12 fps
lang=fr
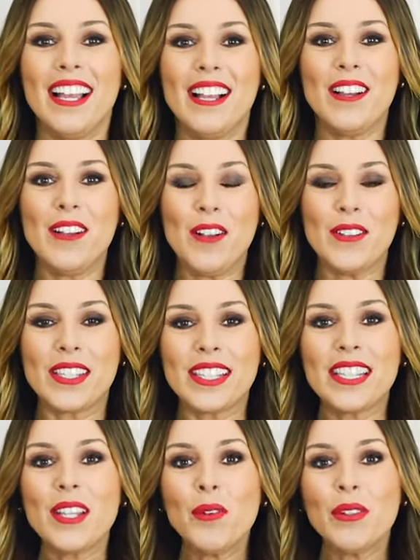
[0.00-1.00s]
Euh,
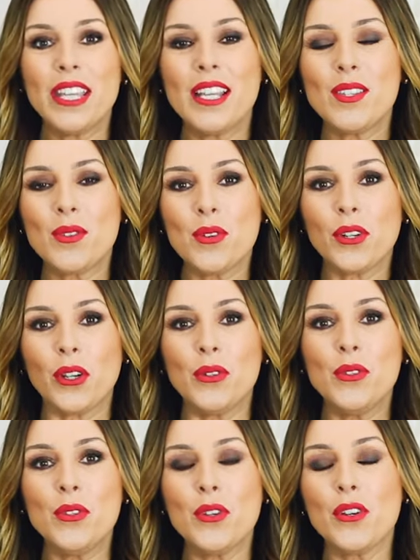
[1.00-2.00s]
si on est sur
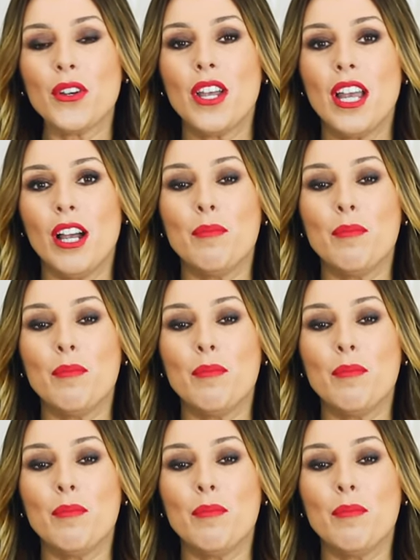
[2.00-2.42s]
une euh,